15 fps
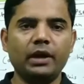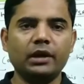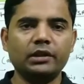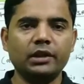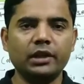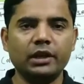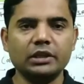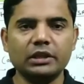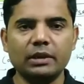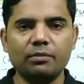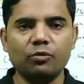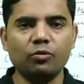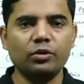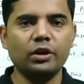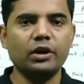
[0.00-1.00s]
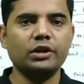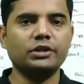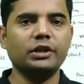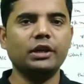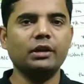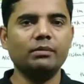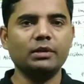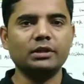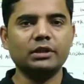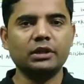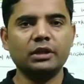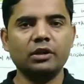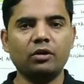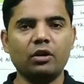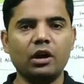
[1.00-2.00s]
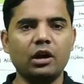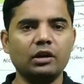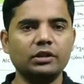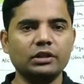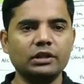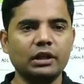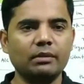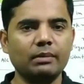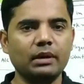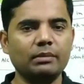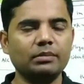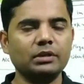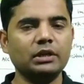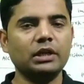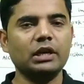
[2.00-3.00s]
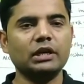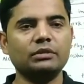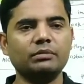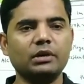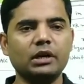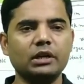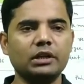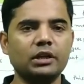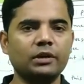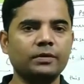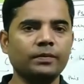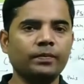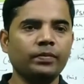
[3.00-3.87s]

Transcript: बेटर तरीके से आप लोगों की अंडरस्टैंडिंग बन सके और हाँ जैसा कि मैंने पिछली क्लास में कहा था